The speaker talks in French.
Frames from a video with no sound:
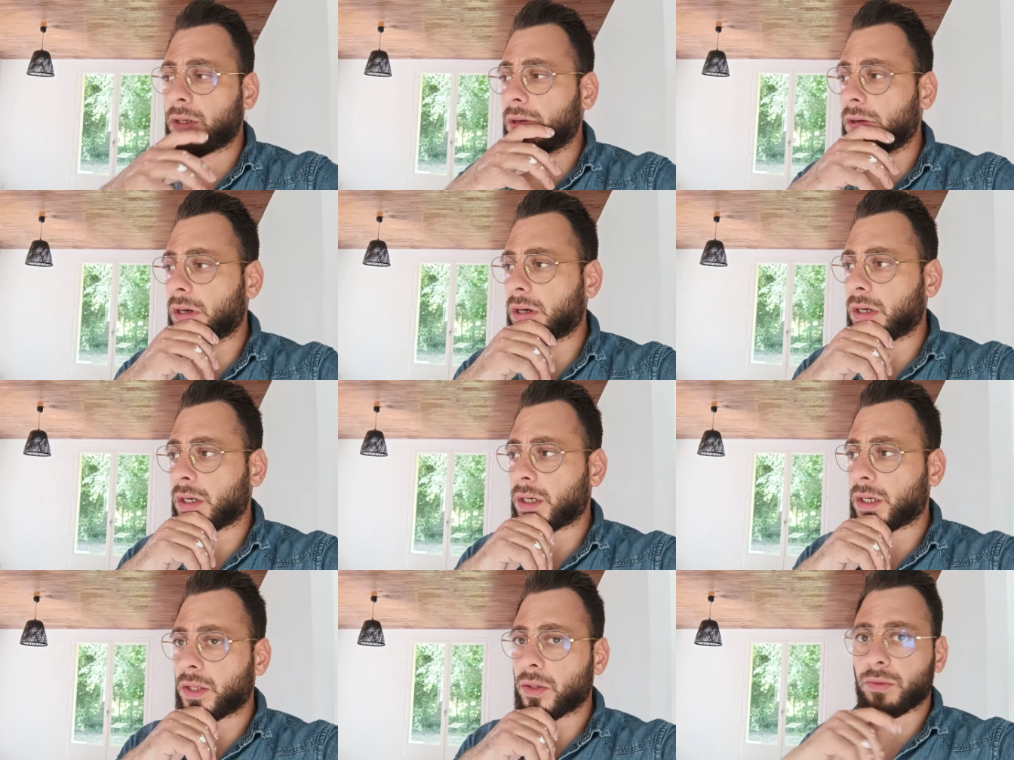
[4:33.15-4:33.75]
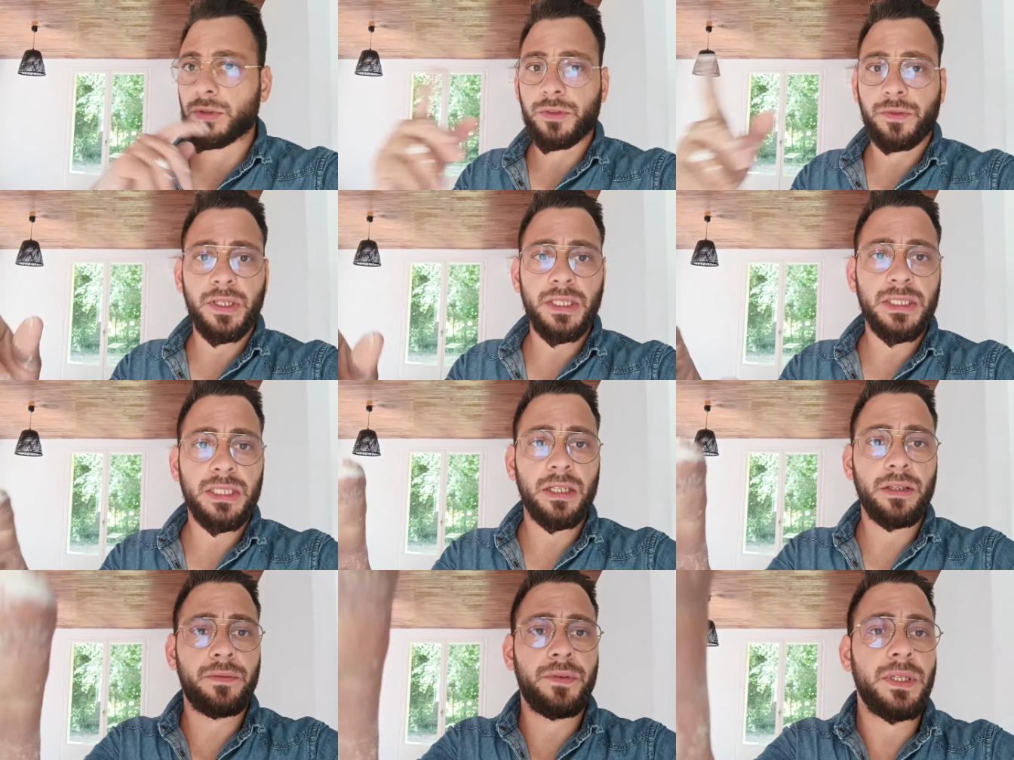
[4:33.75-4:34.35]
Euh, donc je vais
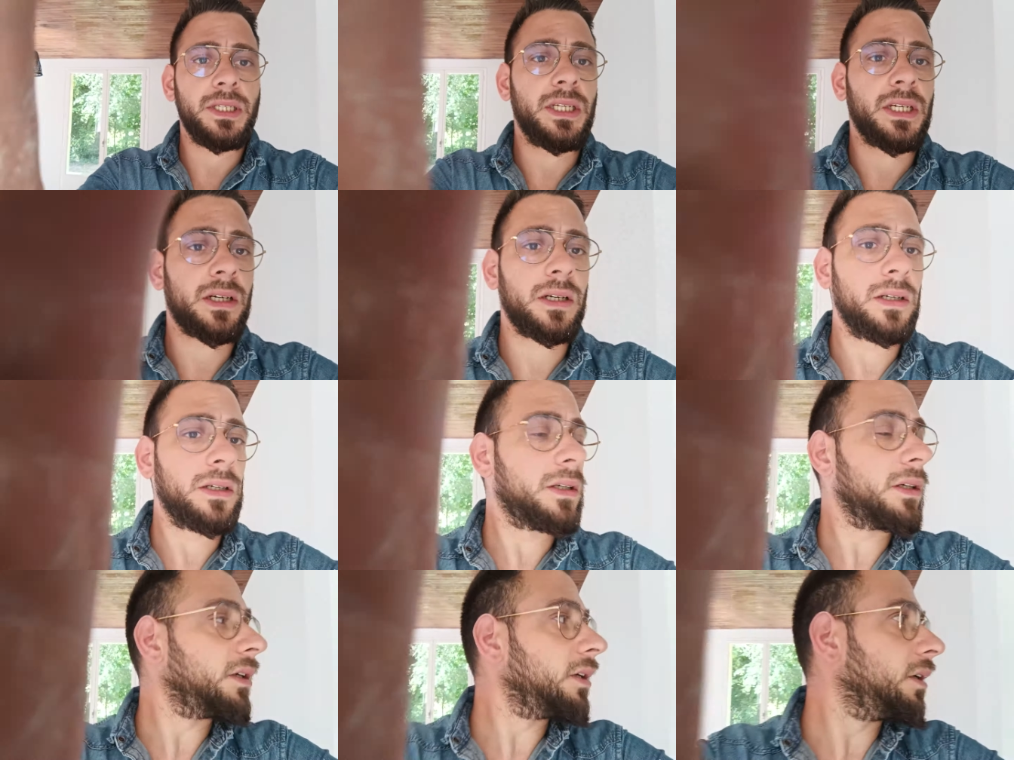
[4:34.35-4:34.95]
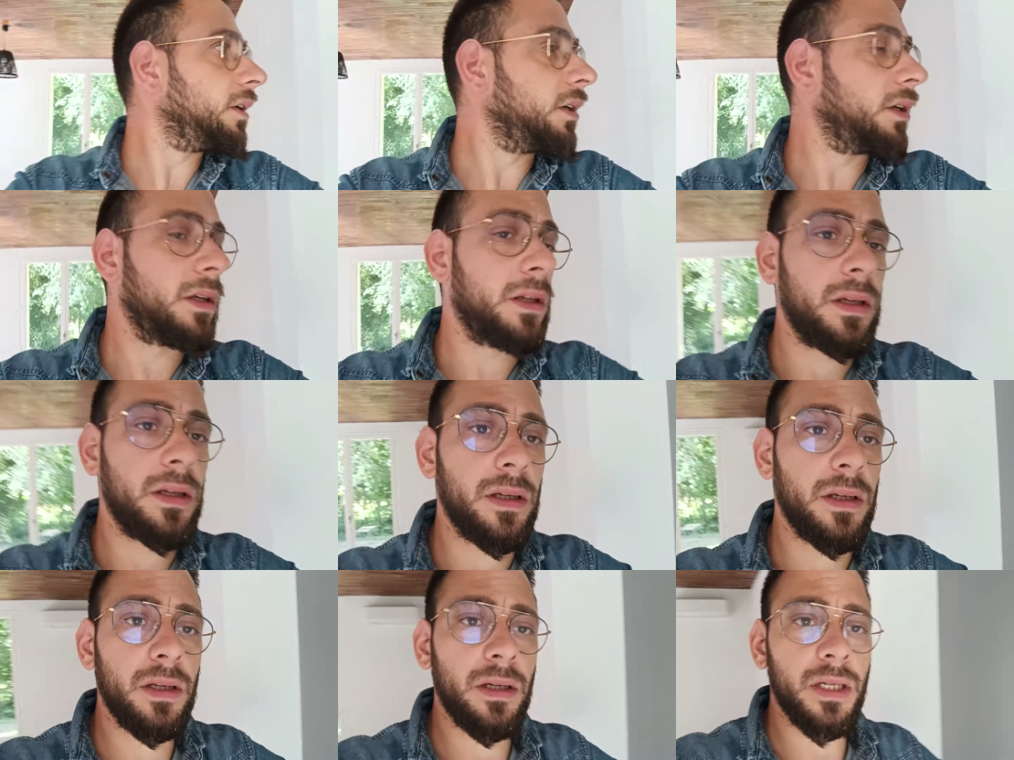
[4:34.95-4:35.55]
essayer de finir
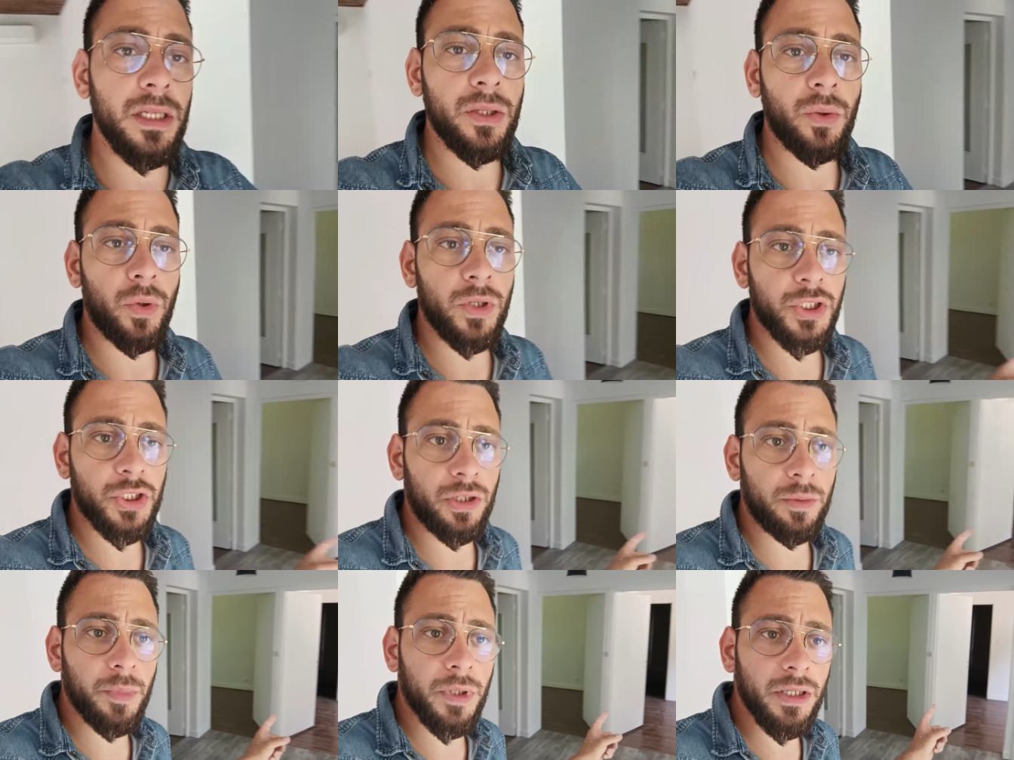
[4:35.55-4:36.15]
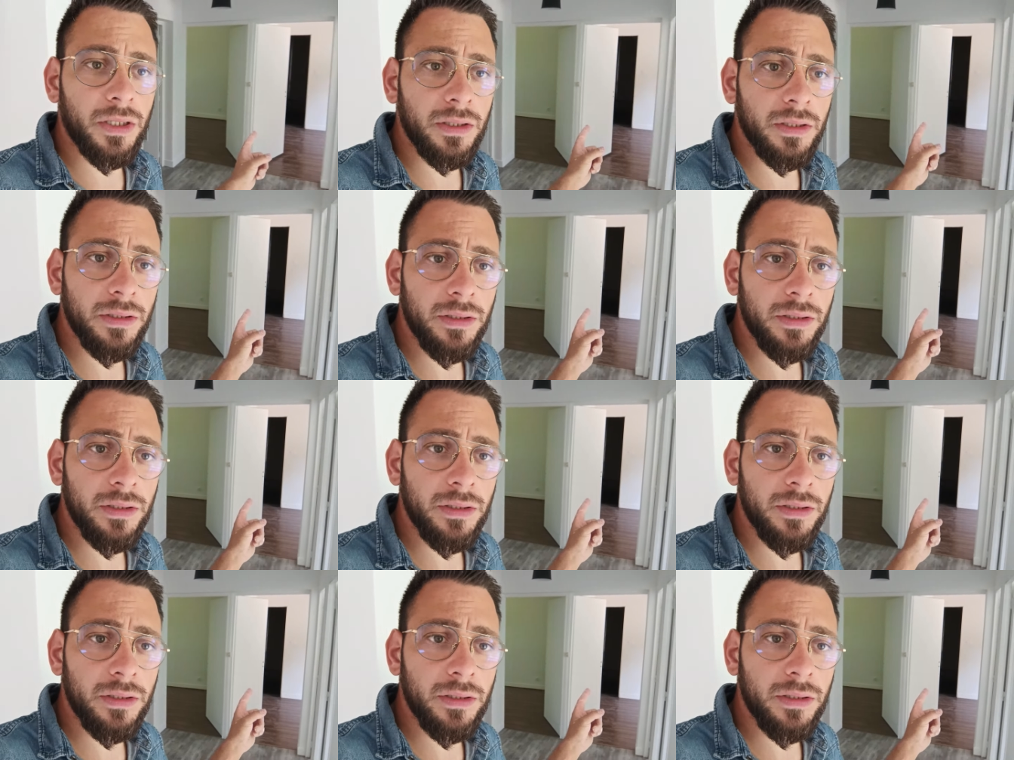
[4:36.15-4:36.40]
les trois chambres.